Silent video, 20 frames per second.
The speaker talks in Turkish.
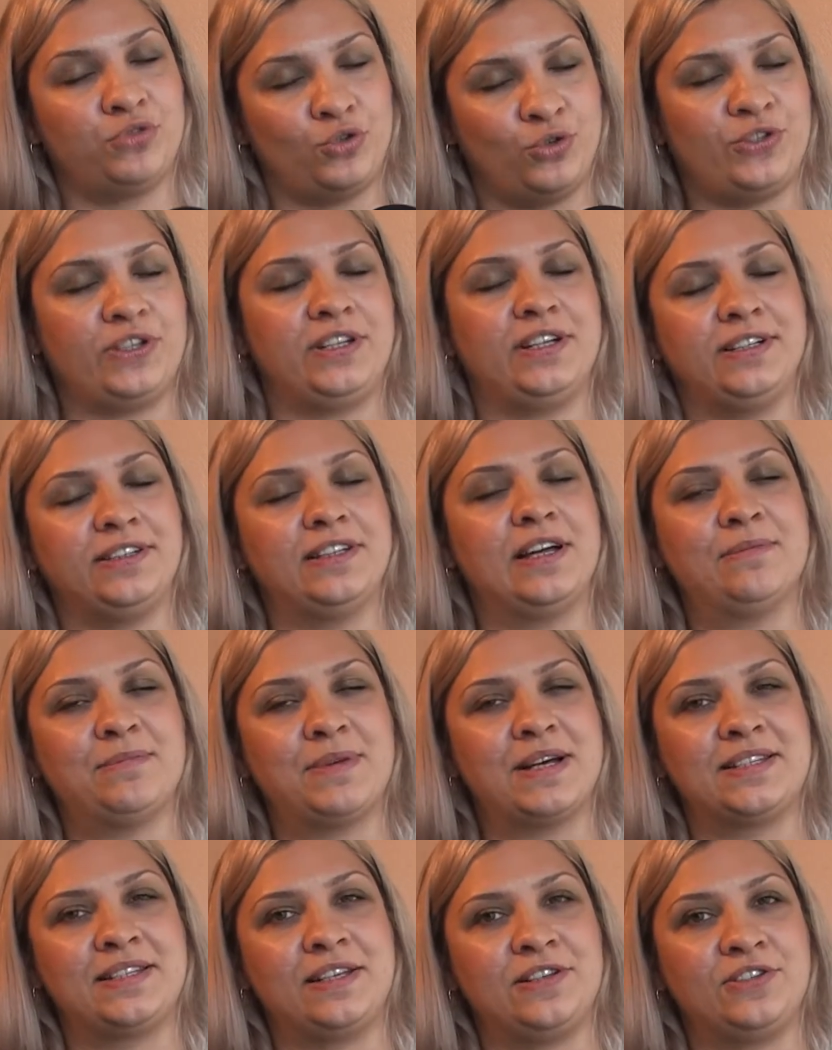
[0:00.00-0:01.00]

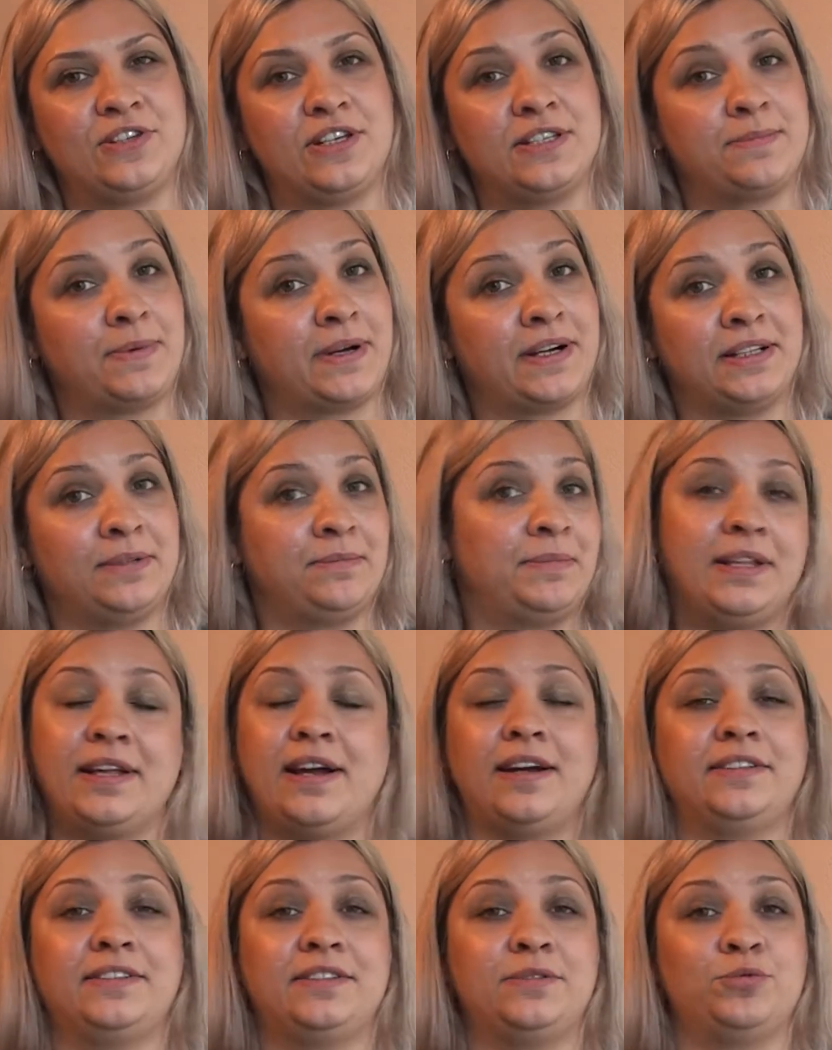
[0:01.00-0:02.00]
projelerinden bahsedeceğiz. Bakalım
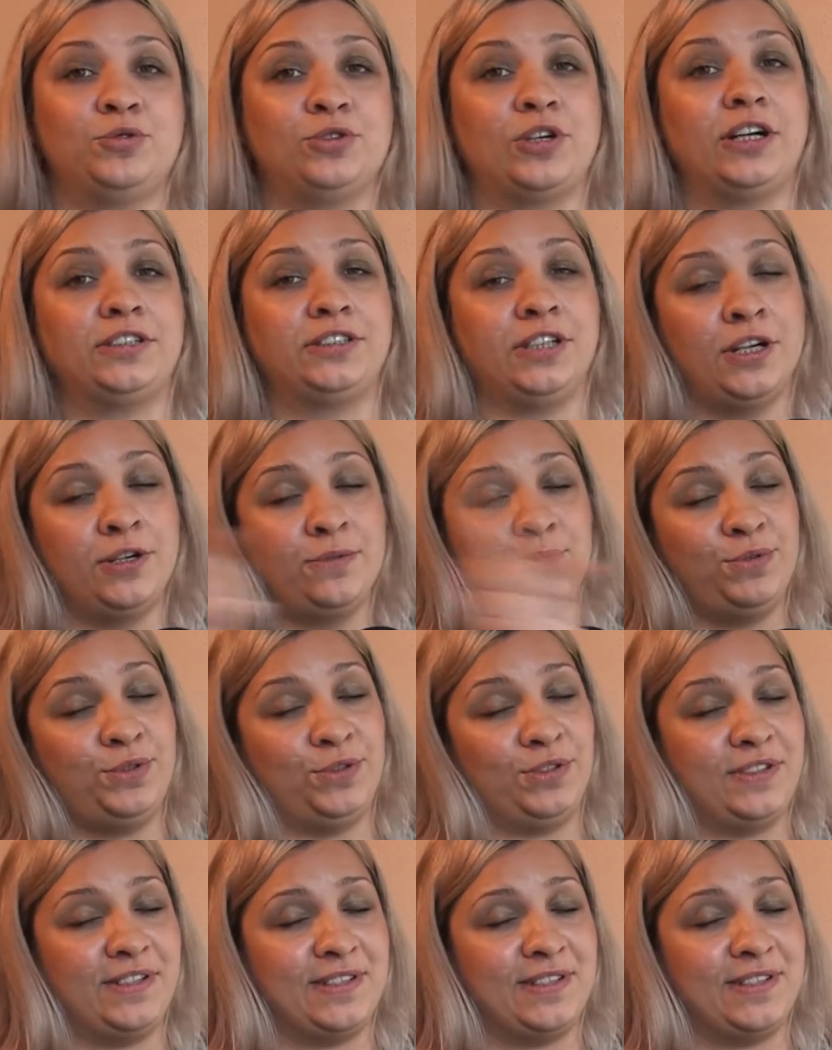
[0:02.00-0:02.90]
nelerdir bunlar? Buyurun